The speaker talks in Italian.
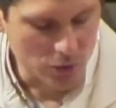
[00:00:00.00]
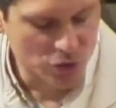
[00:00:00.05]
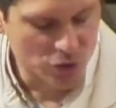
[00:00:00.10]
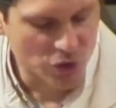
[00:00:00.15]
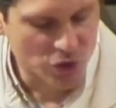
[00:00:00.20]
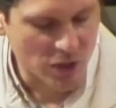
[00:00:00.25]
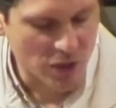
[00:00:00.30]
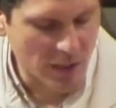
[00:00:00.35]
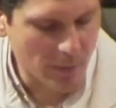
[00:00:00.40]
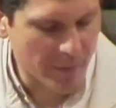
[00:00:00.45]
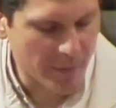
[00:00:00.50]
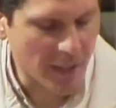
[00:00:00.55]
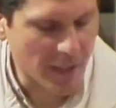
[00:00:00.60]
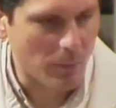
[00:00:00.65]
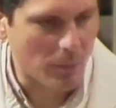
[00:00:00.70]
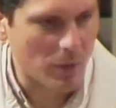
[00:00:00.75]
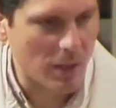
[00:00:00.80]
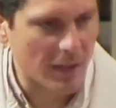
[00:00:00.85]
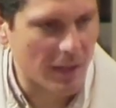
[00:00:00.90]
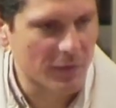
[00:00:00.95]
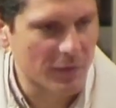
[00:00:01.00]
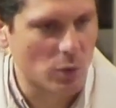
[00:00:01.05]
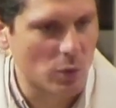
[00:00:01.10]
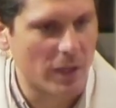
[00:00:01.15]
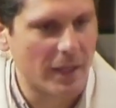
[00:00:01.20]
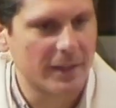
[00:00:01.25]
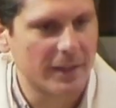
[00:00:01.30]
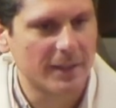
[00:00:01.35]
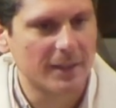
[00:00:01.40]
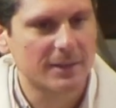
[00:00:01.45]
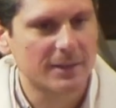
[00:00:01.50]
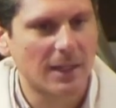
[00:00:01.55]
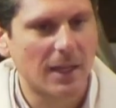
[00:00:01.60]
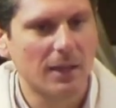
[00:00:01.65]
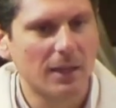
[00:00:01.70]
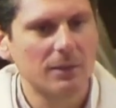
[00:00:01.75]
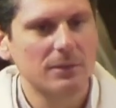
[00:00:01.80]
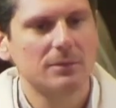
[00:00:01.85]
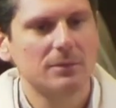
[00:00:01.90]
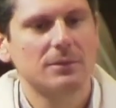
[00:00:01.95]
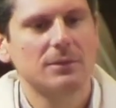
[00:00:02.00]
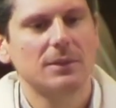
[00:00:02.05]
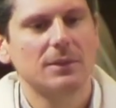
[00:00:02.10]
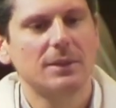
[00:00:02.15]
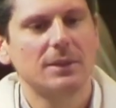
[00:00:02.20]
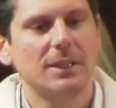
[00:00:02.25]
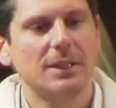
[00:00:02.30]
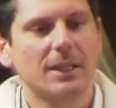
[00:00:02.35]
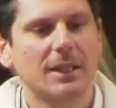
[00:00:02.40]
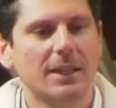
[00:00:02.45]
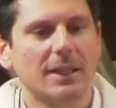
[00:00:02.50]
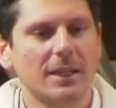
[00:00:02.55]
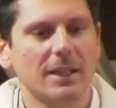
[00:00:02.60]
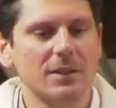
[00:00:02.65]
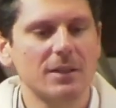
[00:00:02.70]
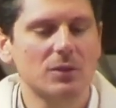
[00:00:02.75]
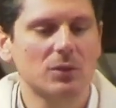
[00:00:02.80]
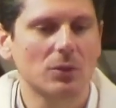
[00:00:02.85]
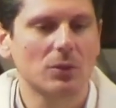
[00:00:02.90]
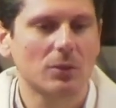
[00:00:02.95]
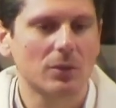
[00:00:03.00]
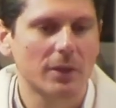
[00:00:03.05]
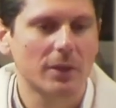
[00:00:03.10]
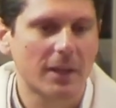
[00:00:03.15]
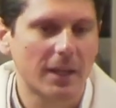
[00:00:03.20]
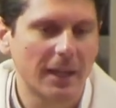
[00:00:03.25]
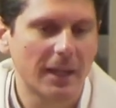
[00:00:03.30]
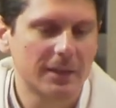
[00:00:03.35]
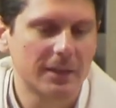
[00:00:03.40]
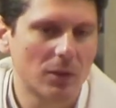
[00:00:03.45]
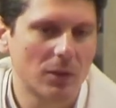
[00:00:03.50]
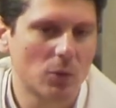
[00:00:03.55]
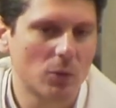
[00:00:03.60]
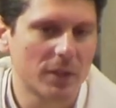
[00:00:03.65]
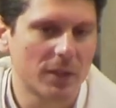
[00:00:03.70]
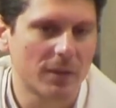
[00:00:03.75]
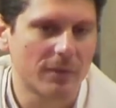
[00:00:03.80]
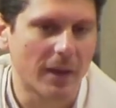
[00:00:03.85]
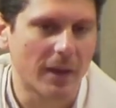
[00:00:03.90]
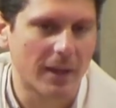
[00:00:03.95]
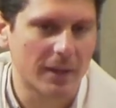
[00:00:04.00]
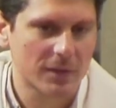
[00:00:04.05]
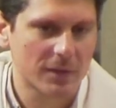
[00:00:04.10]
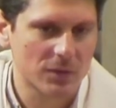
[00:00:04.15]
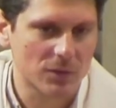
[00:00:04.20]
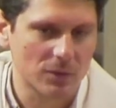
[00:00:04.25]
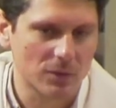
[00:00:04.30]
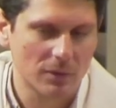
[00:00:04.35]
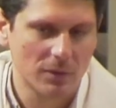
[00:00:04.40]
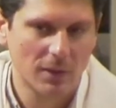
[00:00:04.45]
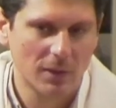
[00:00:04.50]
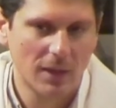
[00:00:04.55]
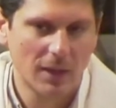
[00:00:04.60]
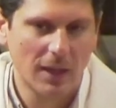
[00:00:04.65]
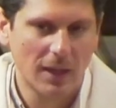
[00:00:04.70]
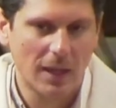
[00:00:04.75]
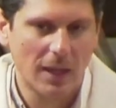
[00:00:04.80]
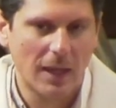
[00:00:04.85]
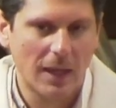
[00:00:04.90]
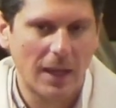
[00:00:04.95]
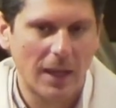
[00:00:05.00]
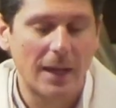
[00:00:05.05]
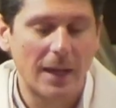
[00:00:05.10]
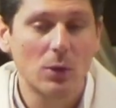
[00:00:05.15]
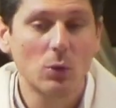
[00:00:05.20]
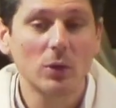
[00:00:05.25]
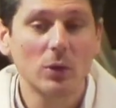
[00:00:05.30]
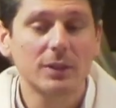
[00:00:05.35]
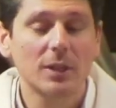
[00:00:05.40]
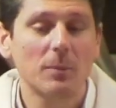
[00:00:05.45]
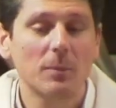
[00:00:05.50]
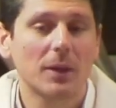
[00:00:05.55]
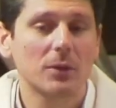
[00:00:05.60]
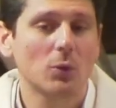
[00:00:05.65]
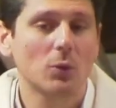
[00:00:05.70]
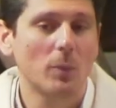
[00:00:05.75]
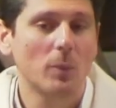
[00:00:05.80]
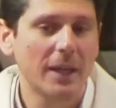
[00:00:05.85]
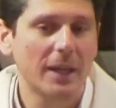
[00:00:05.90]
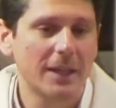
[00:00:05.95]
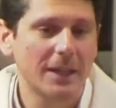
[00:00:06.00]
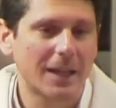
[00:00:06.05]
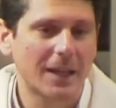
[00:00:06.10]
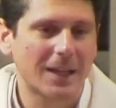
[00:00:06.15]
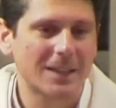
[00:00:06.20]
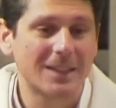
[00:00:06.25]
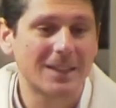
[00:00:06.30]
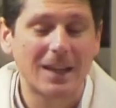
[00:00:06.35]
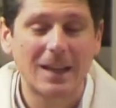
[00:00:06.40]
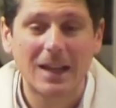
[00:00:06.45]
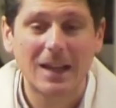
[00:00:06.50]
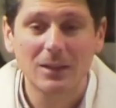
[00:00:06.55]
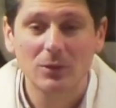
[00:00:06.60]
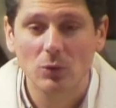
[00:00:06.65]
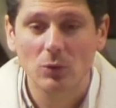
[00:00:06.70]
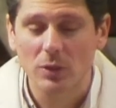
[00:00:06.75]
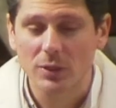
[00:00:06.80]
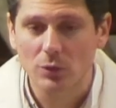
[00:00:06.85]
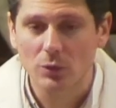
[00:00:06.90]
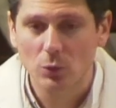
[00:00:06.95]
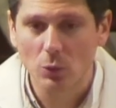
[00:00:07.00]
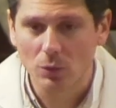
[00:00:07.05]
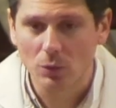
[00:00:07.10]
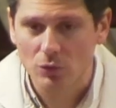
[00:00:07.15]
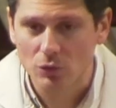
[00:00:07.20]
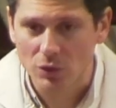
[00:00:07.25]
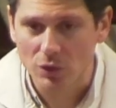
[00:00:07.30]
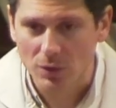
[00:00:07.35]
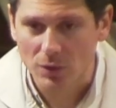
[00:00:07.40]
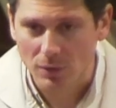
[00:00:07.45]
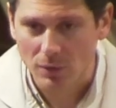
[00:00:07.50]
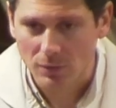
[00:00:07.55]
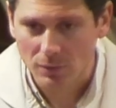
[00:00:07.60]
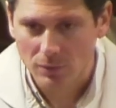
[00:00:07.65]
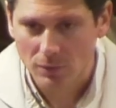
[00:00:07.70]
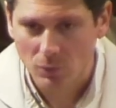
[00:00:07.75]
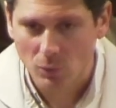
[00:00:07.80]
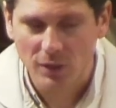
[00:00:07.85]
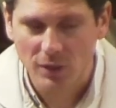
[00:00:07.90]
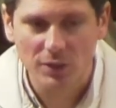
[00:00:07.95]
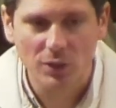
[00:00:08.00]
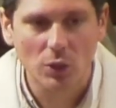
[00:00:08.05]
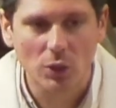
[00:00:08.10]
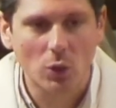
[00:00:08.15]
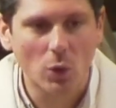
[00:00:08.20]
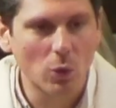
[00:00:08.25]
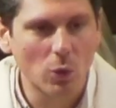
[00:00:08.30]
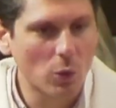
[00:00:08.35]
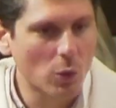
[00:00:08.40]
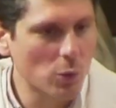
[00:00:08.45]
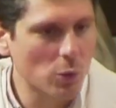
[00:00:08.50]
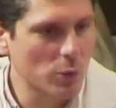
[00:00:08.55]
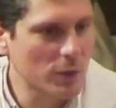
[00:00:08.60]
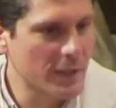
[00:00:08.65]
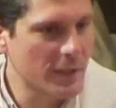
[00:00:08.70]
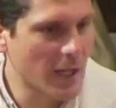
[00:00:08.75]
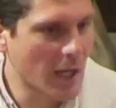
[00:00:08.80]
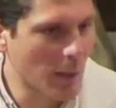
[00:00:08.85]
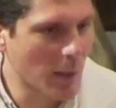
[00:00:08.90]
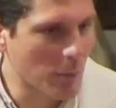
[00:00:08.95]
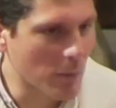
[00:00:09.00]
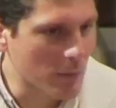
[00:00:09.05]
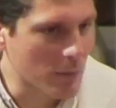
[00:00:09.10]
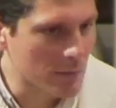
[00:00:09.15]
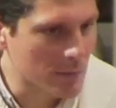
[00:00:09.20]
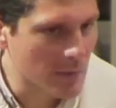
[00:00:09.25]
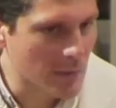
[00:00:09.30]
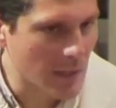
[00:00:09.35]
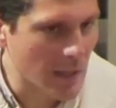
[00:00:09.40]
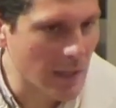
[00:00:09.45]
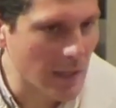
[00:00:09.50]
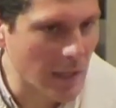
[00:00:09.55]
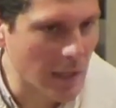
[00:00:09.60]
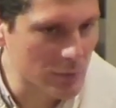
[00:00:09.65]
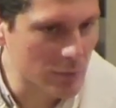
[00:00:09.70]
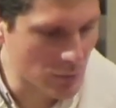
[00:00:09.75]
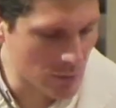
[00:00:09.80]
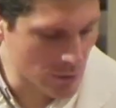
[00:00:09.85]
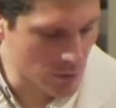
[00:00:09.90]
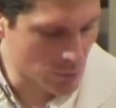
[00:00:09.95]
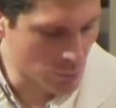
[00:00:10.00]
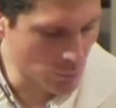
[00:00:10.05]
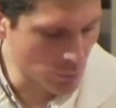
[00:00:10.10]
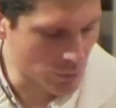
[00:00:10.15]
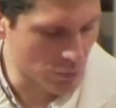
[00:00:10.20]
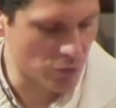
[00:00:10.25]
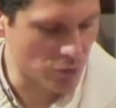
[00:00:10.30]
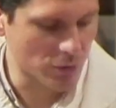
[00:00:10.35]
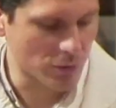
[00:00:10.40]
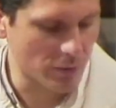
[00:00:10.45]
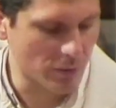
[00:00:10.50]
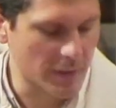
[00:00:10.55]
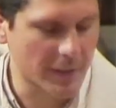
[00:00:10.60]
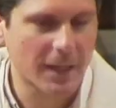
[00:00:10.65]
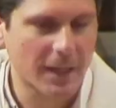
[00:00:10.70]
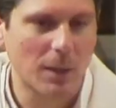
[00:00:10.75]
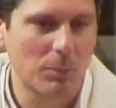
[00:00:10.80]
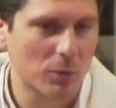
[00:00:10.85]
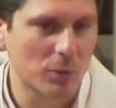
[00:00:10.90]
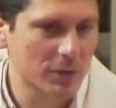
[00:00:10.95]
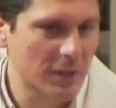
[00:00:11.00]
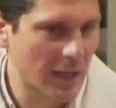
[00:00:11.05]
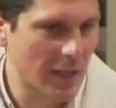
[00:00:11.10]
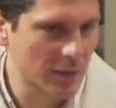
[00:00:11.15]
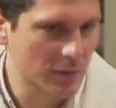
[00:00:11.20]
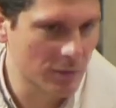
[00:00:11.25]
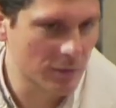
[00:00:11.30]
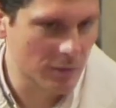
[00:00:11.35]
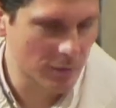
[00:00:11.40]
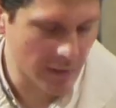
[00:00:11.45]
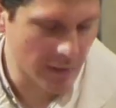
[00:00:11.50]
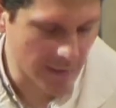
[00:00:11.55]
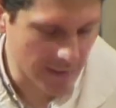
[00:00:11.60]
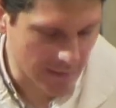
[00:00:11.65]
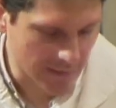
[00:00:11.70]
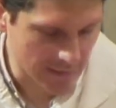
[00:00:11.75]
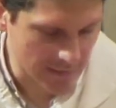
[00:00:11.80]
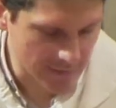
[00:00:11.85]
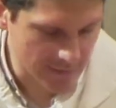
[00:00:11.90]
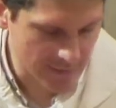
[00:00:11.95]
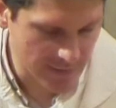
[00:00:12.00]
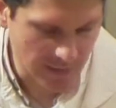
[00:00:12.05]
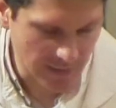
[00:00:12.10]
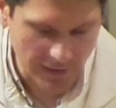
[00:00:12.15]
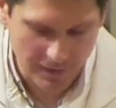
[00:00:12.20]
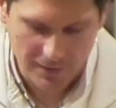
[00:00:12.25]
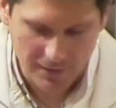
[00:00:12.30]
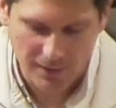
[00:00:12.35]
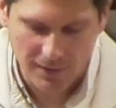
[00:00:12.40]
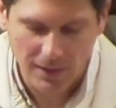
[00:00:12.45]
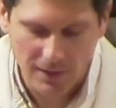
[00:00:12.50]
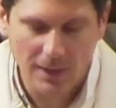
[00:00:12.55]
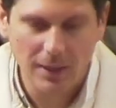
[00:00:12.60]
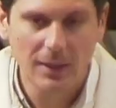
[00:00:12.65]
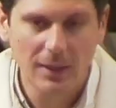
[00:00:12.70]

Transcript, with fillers: Oggi celebriamo la solennità di Cristo Re dell'universo. È l'ultima domenica dell'anno liturgico, quindi concludiamo l'anno liturgico, il capodanno ecclesiale.